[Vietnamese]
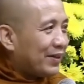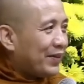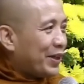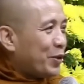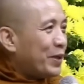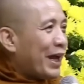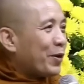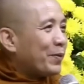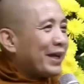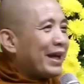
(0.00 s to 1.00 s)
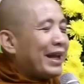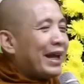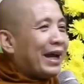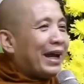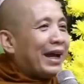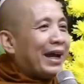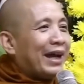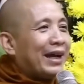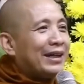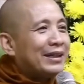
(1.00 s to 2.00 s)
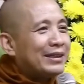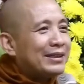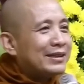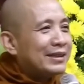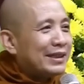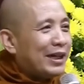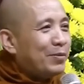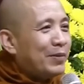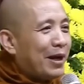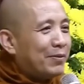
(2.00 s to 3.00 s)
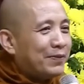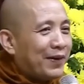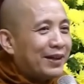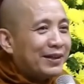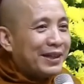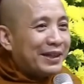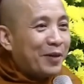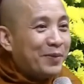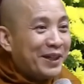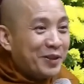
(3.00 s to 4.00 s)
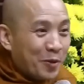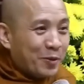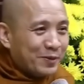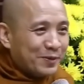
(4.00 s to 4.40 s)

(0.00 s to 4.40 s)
vì cái chủ đề của chúng ta là không học phật thì không hết ngu